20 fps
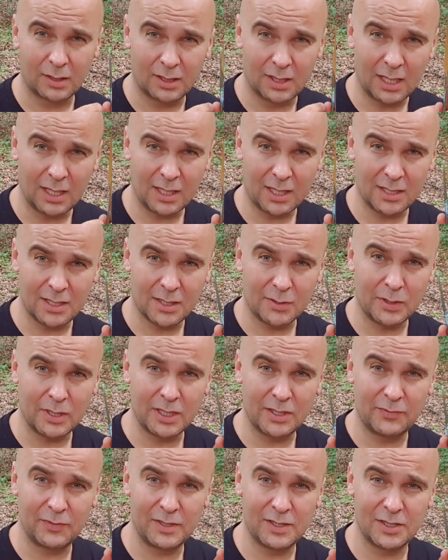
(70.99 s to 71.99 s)
takie
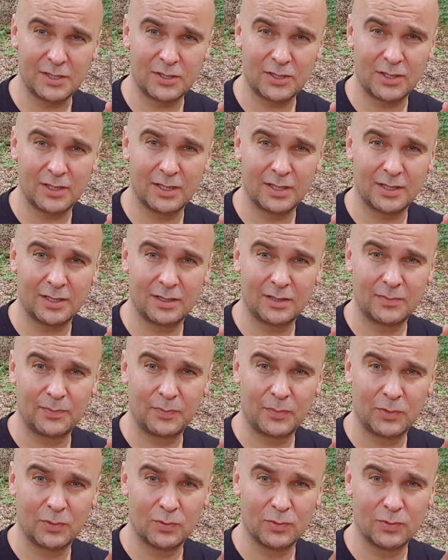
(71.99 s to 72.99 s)
działanie fizycznie na
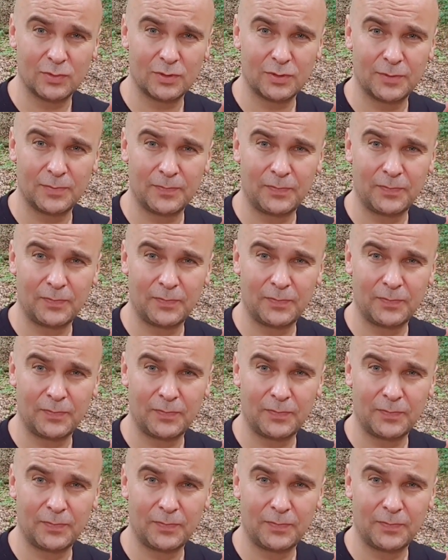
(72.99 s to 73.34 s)
łuk,